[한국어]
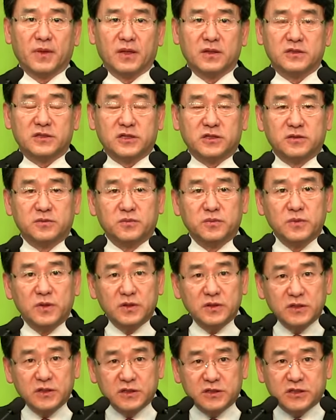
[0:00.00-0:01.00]
지금
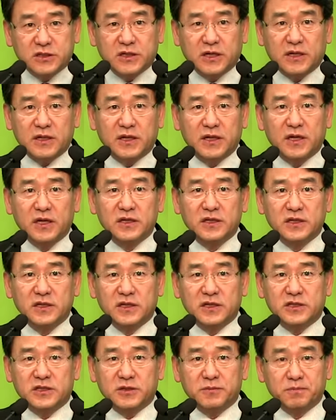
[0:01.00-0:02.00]
이 시간에
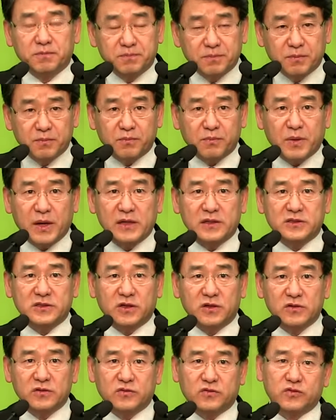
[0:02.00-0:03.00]

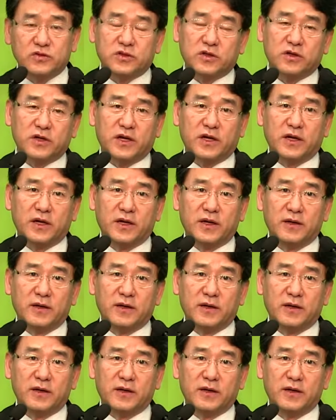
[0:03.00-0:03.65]
28절 9절에